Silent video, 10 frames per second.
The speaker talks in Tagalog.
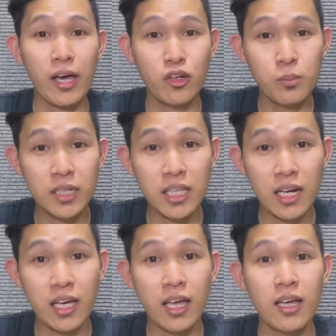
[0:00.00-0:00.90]
ba
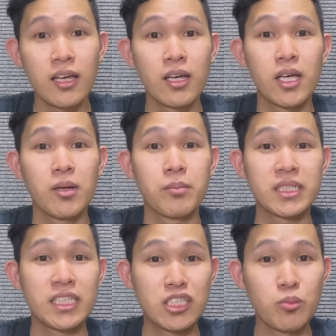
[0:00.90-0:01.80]
talaga
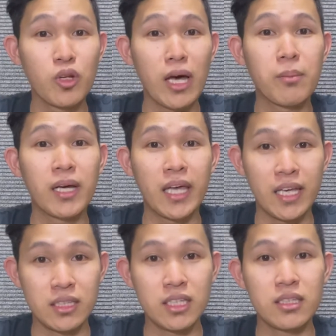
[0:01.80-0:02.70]
magsisimula
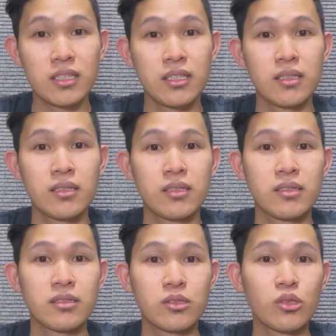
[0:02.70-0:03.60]
mag-edit.
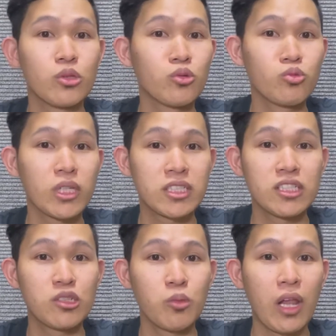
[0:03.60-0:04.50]
So nung
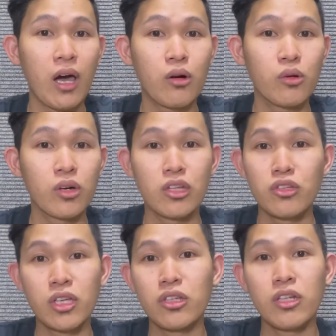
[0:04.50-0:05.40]
nagsisimula ako,
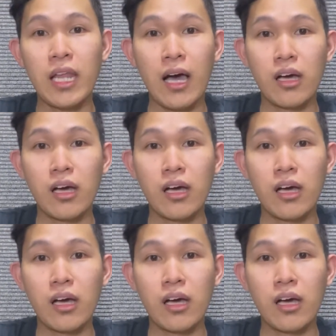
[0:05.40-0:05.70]
ganun-ganun lang,